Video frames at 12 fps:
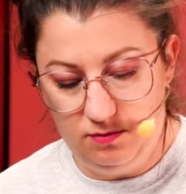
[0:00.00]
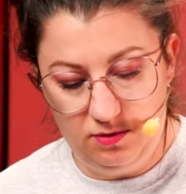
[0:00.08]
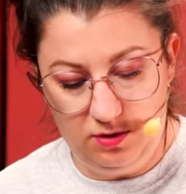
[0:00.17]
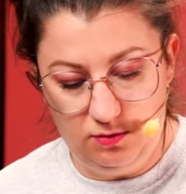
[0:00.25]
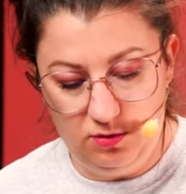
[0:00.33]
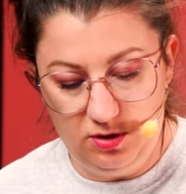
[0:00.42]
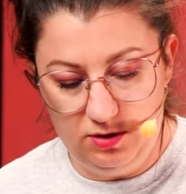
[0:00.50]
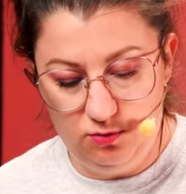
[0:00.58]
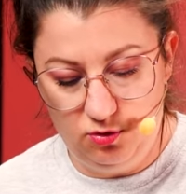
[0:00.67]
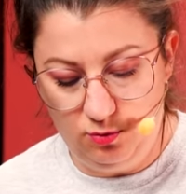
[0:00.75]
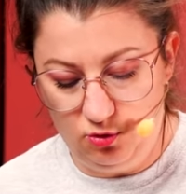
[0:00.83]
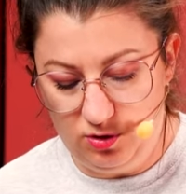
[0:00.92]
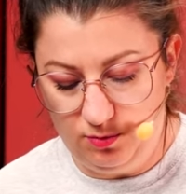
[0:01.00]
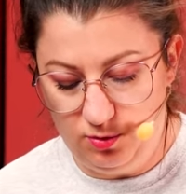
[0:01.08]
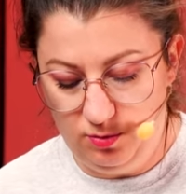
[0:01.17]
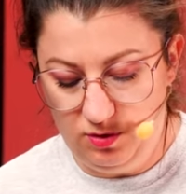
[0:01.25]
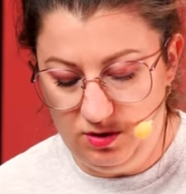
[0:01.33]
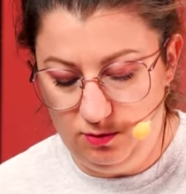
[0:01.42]
tego teraz już nie można
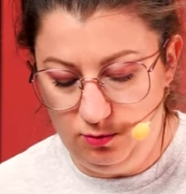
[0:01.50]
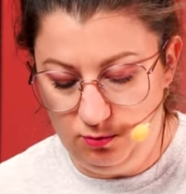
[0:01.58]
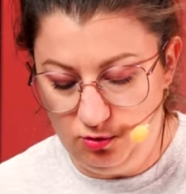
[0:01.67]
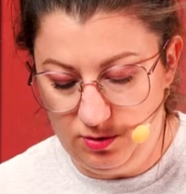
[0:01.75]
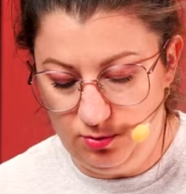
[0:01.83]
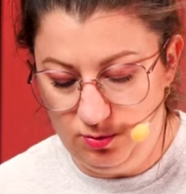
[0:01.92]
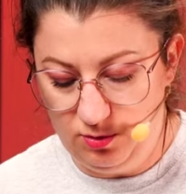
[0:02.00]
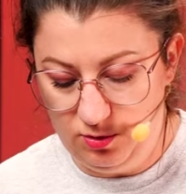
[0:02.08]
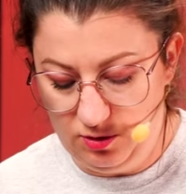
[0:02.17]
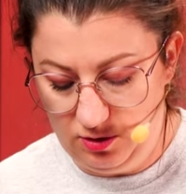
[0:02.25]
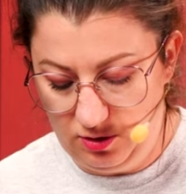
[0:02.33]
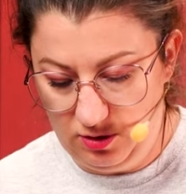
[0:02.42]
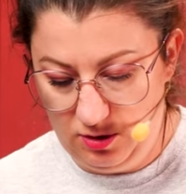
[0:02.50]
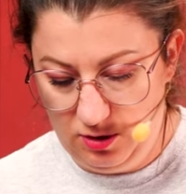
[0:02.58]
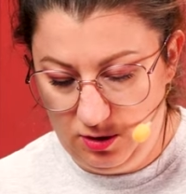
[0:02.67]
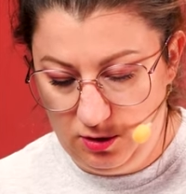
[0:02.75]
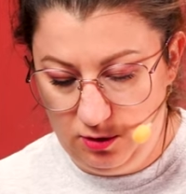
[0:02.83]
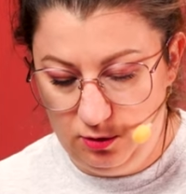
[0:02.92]
przybliżyć, ale tu można przybliżyć,
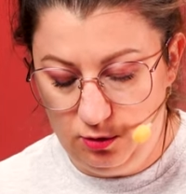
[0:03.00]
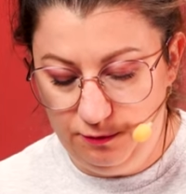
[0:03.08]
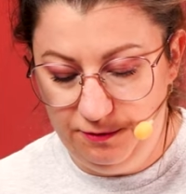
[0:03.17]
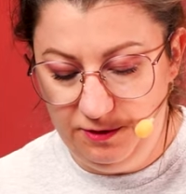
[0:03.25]
to